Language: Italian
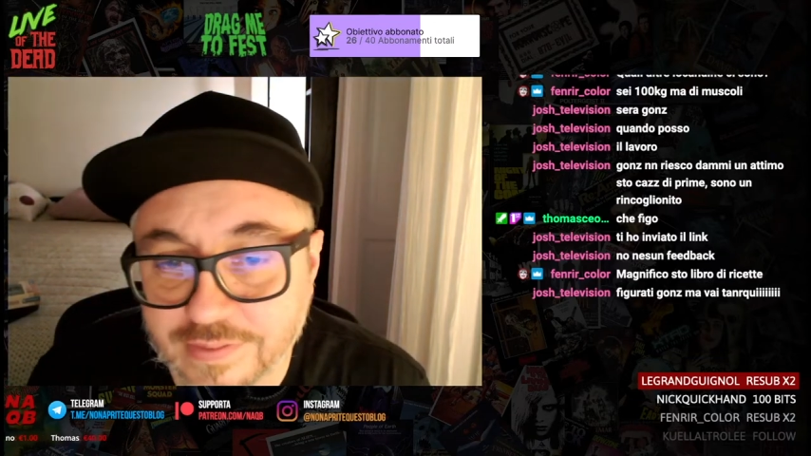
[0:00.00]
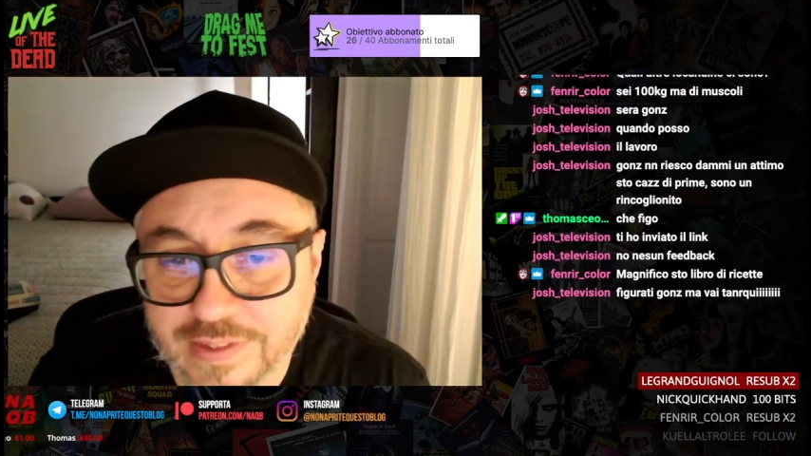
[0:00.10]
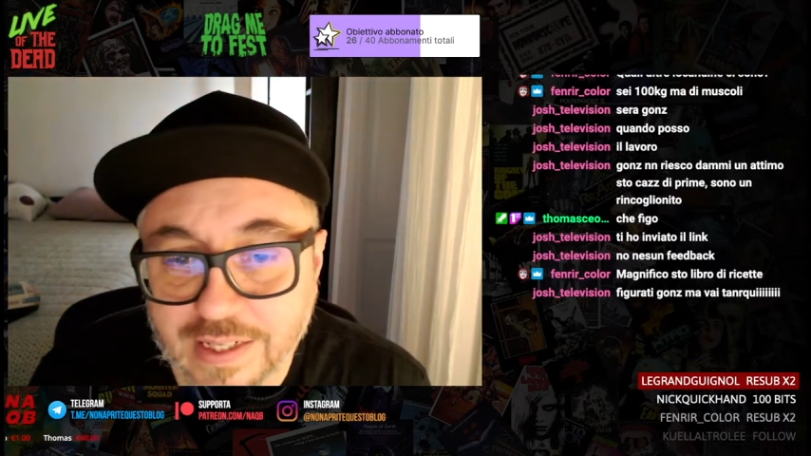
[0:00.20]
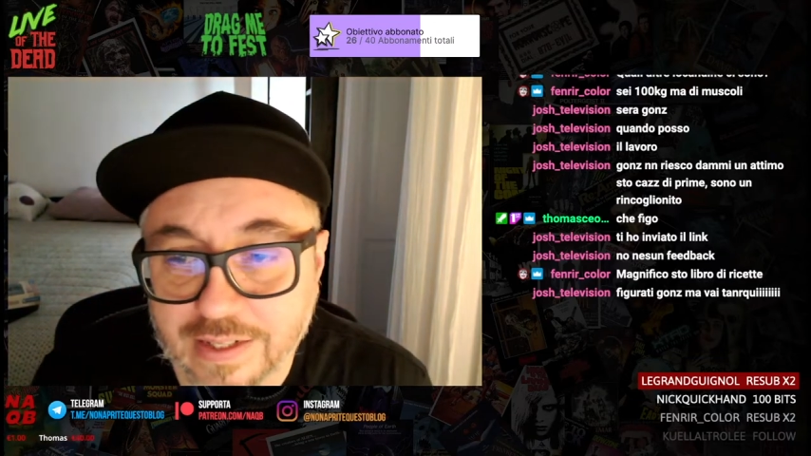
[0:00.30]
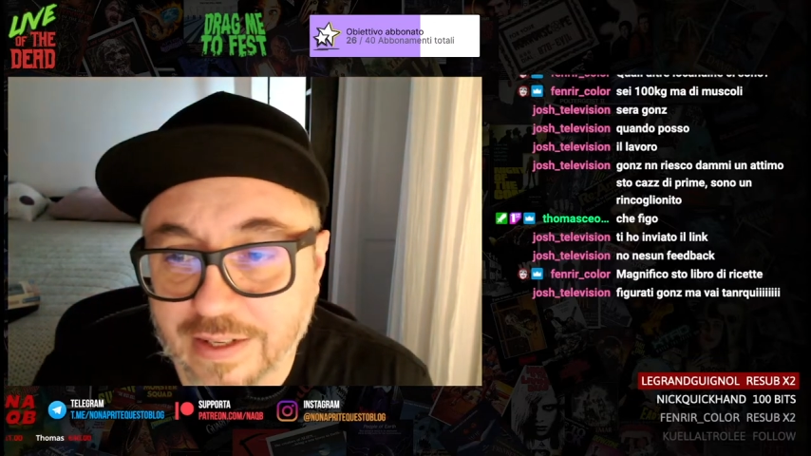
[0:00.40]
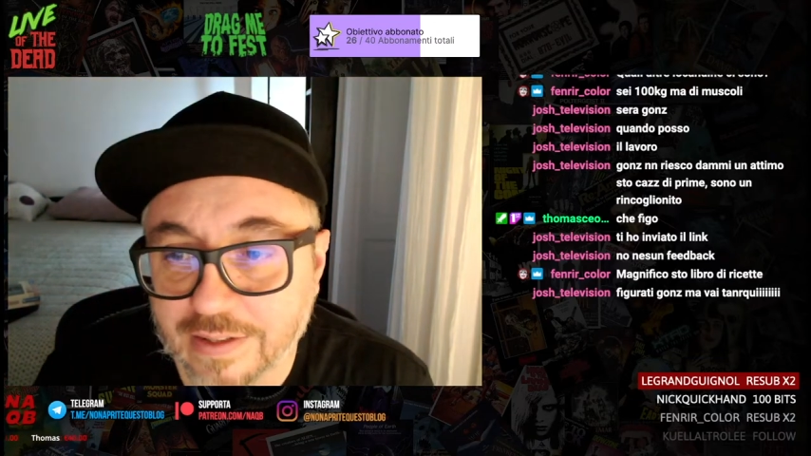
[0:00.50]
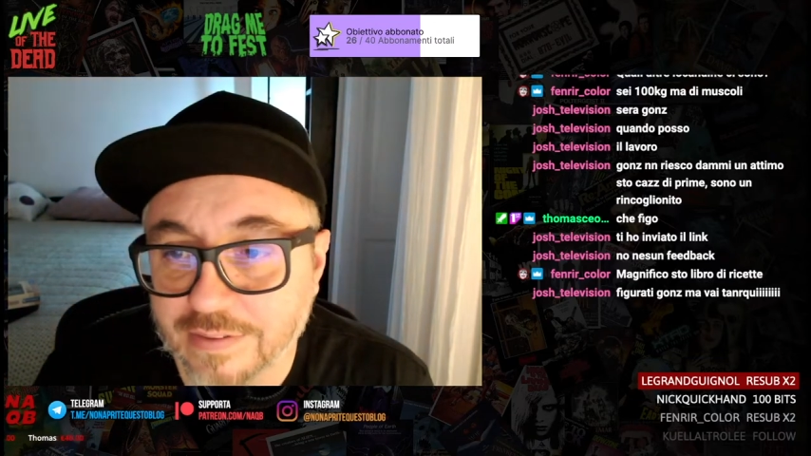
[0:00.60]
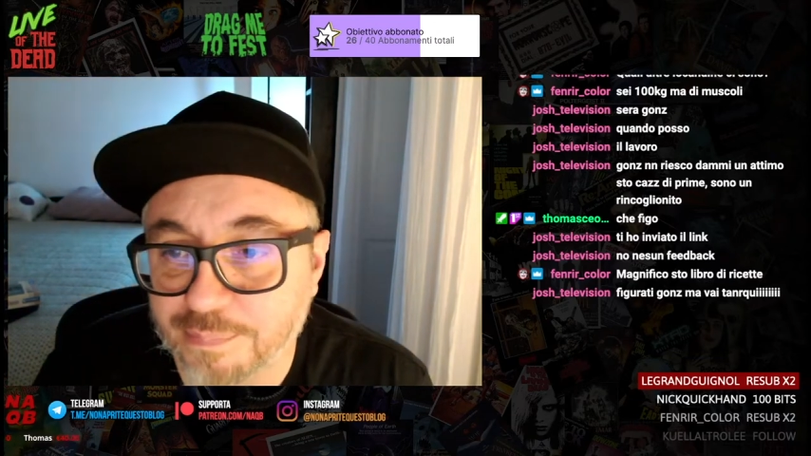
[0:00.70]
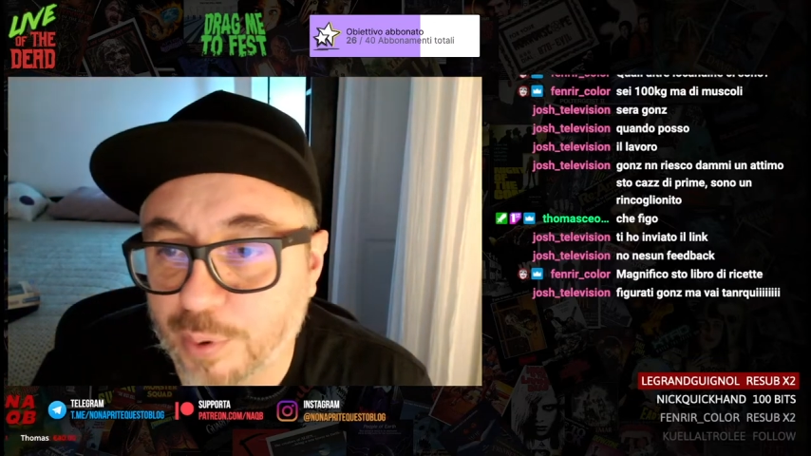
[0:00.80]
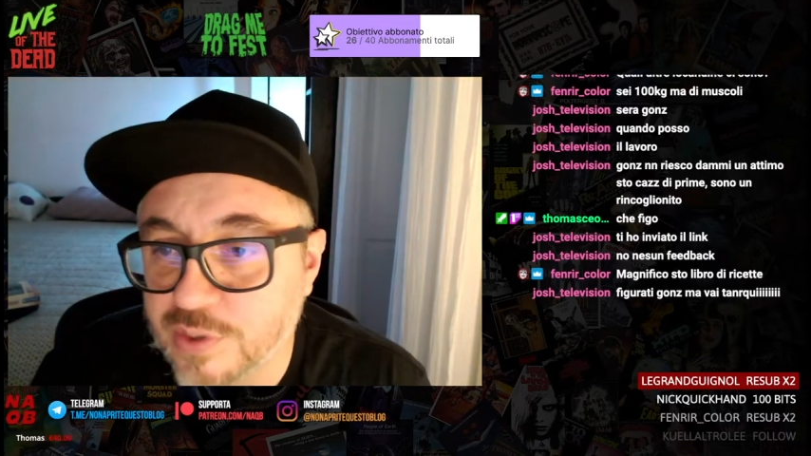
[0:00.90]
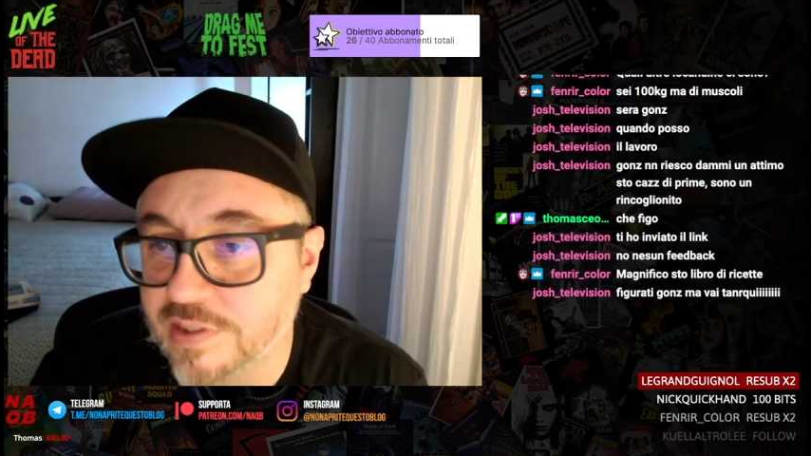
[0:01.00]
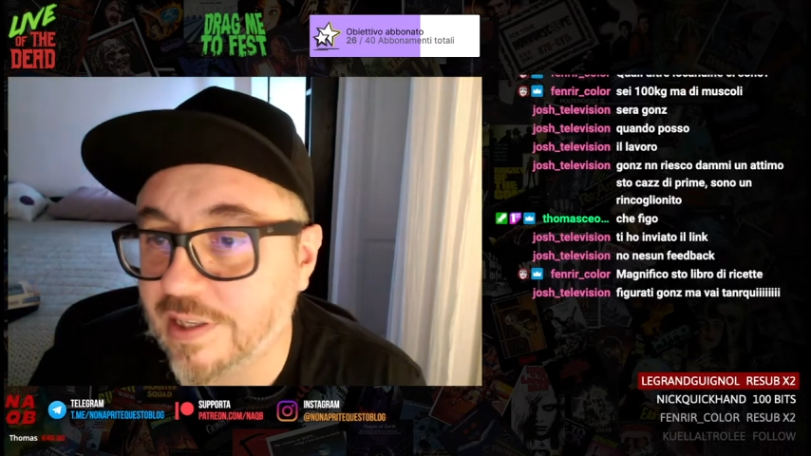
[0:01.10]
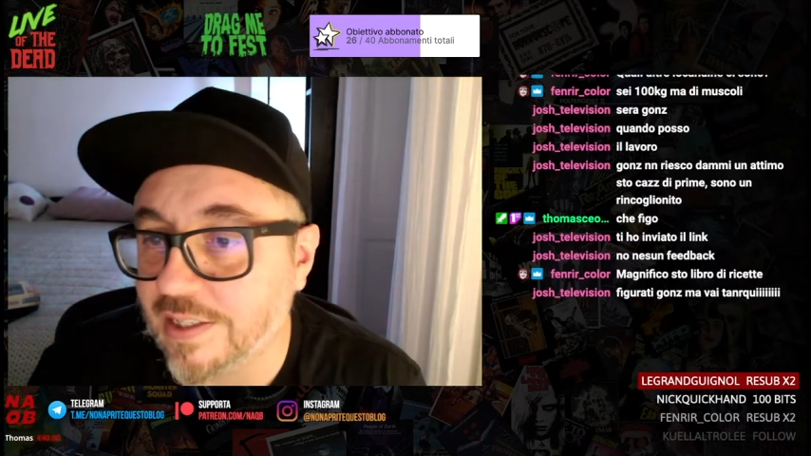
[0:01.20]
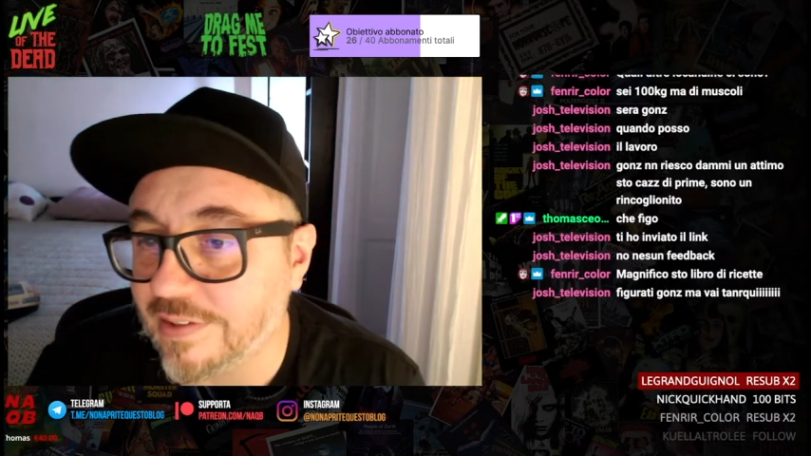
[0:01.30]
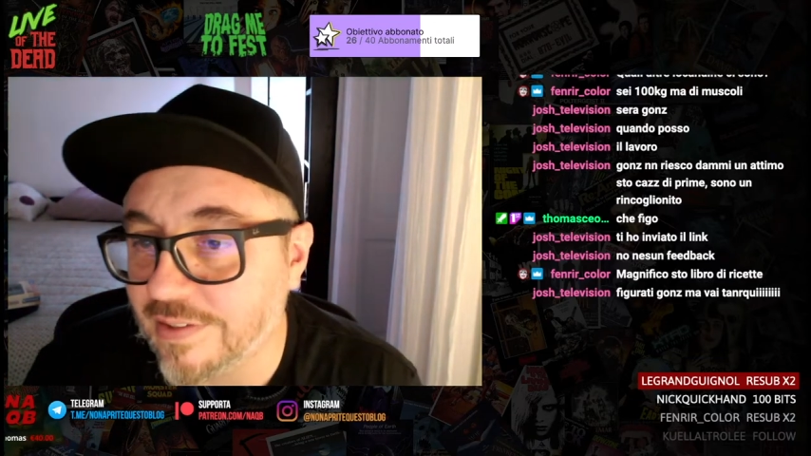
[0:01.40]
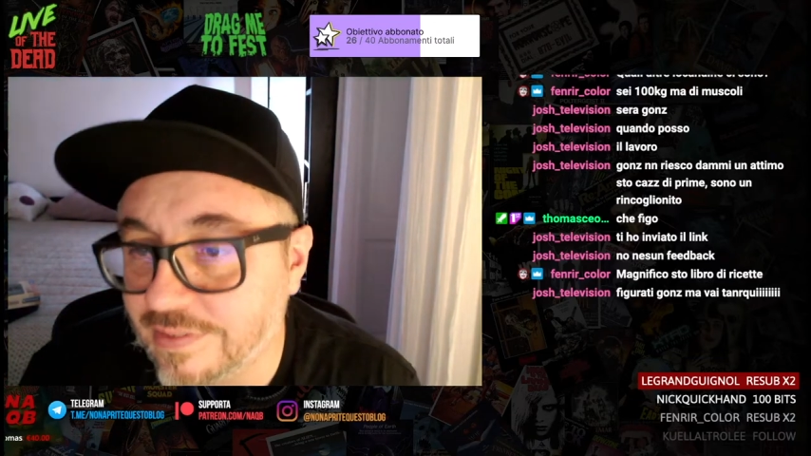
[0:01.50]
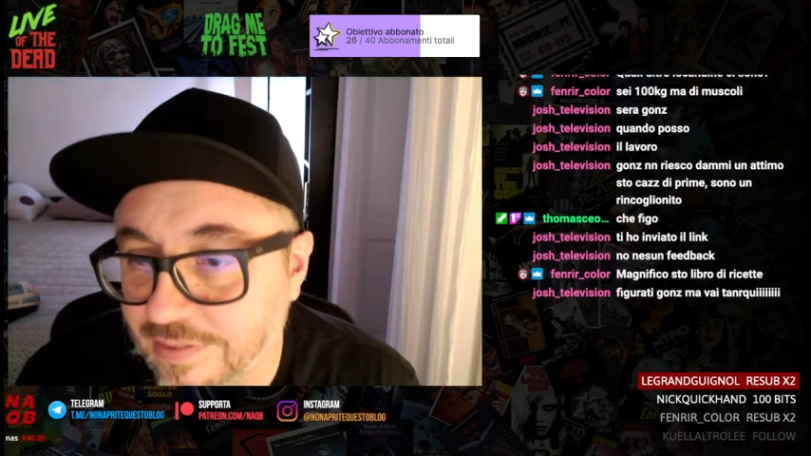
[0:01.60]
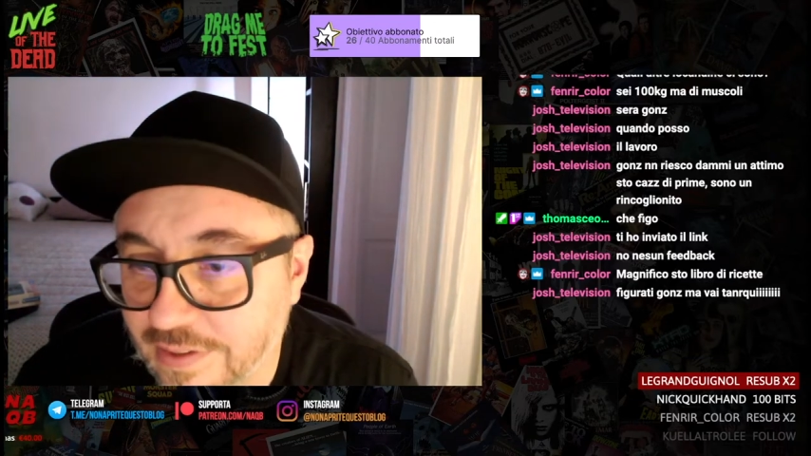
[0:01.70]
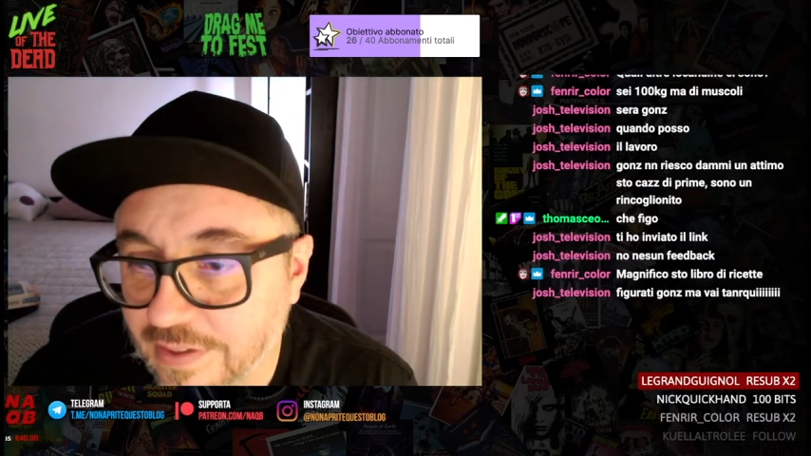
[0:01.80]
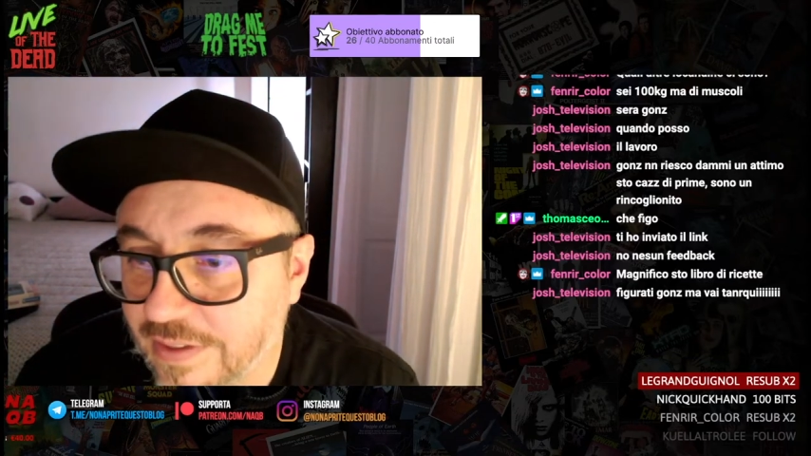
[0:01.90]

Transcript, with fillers: del post credits,